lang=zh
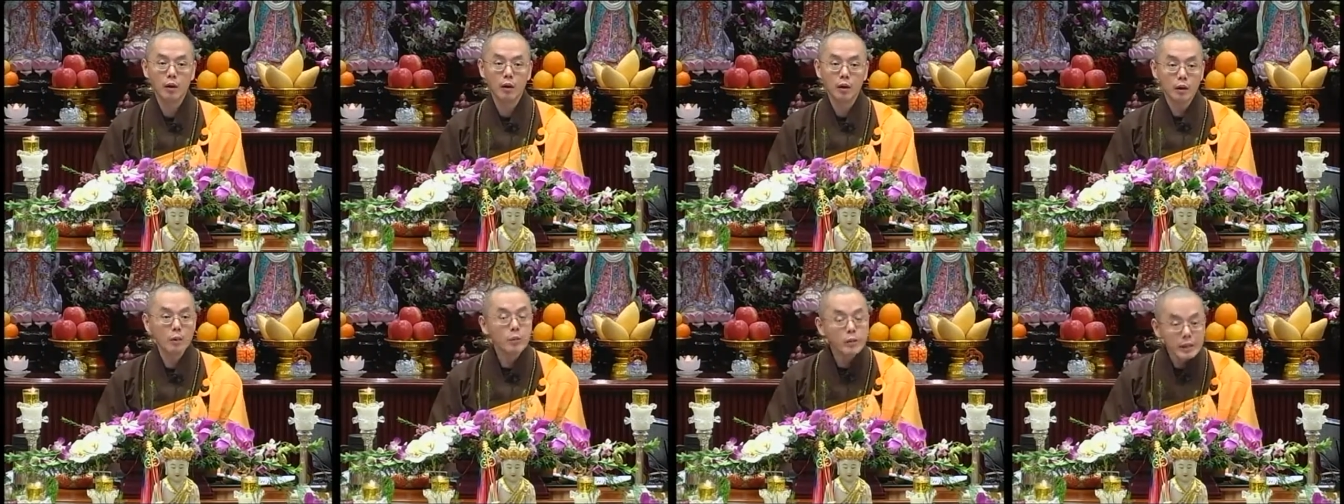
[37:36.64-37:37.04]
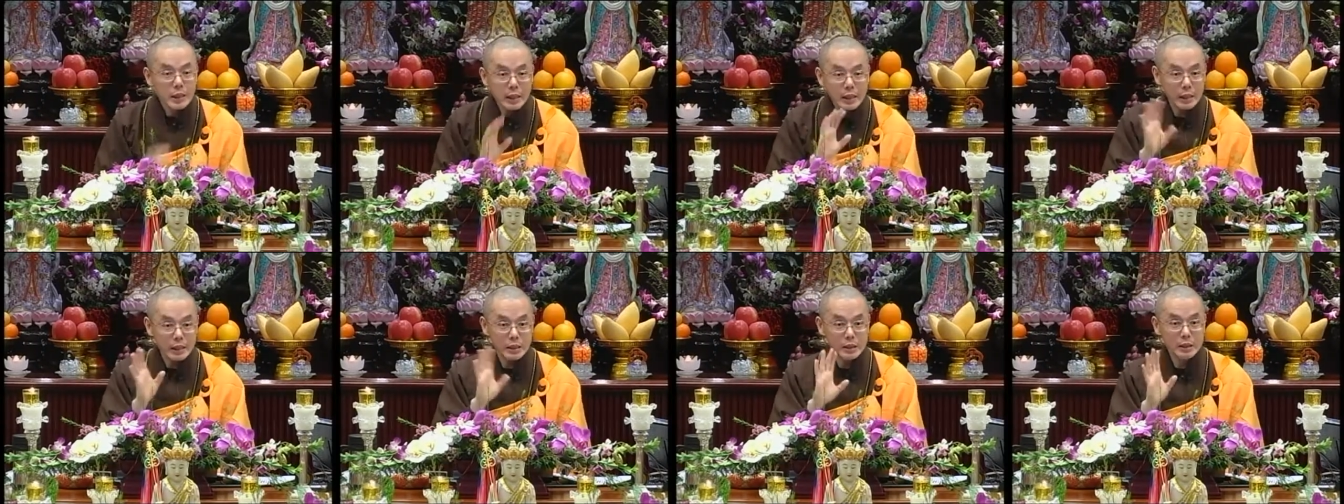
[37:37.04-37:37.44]
因为现
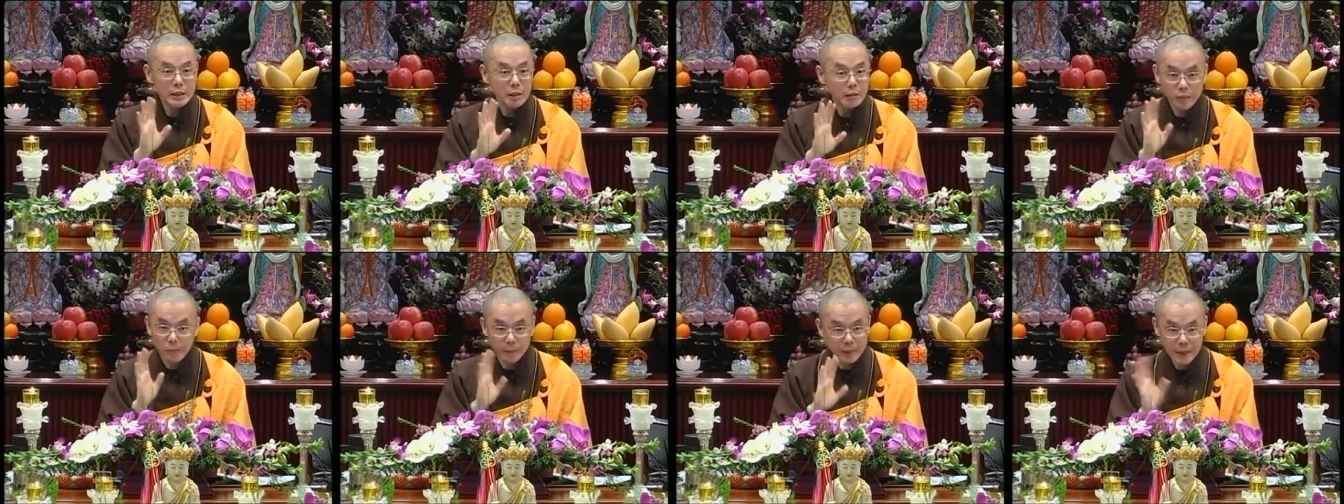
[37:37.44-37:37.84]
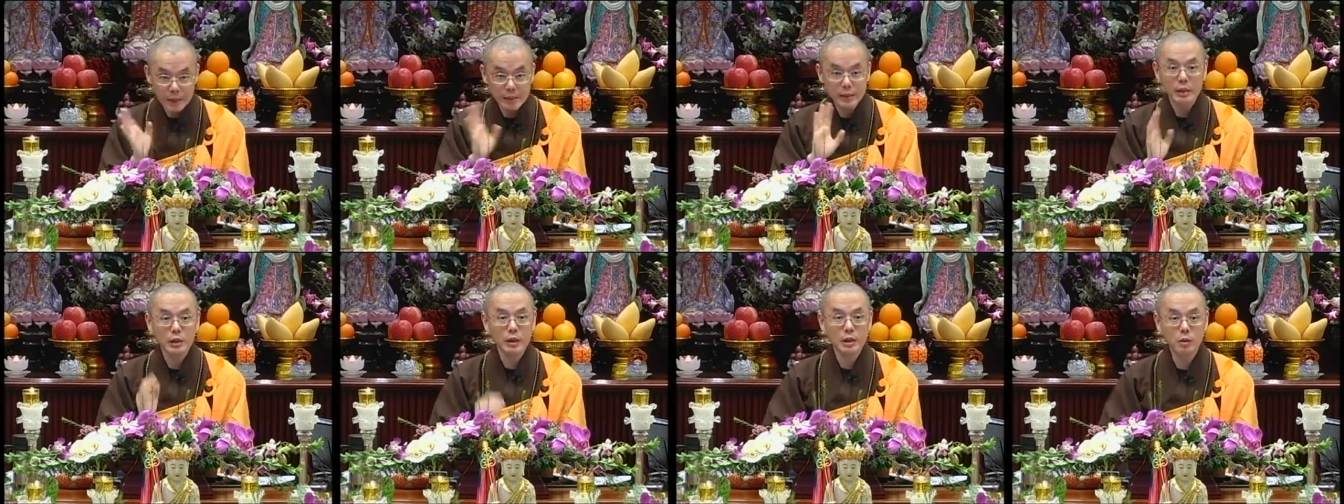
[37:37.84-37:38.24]
在年轻人是不相
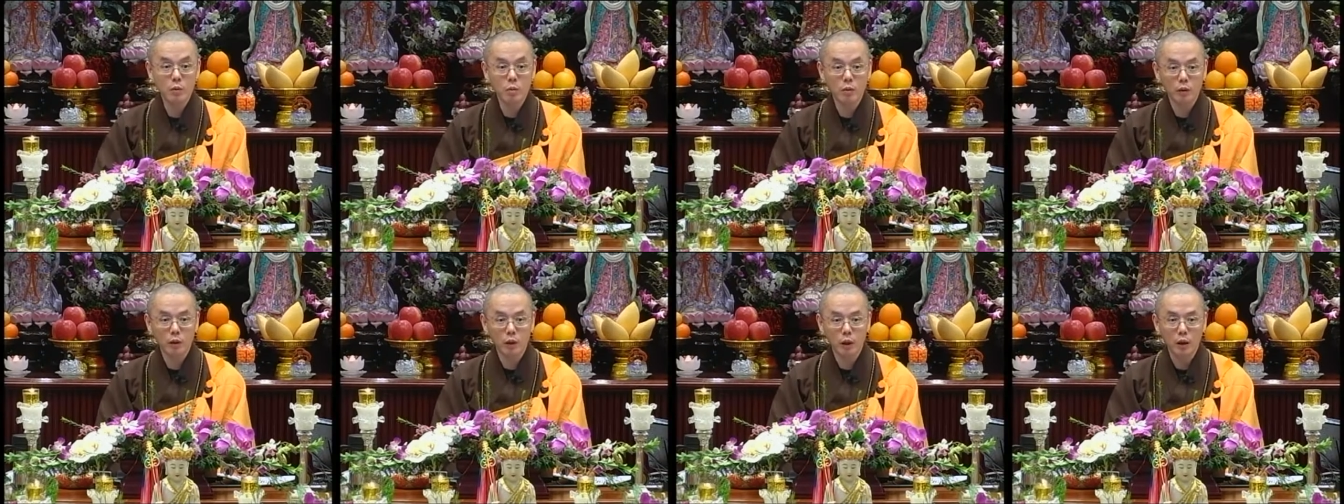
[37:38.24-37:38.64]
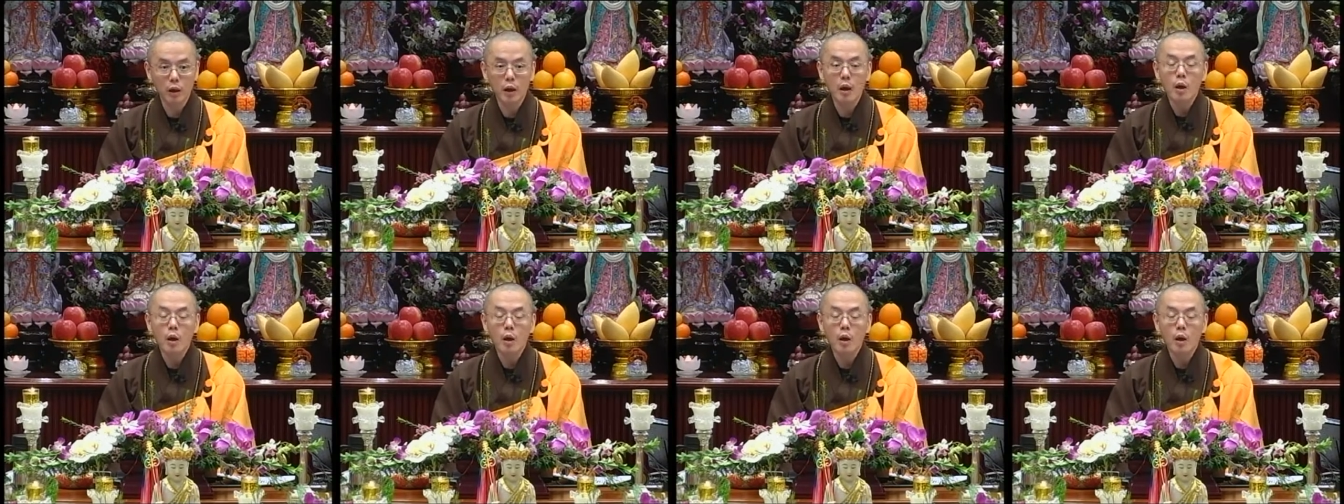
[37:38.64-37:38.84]
信因果的。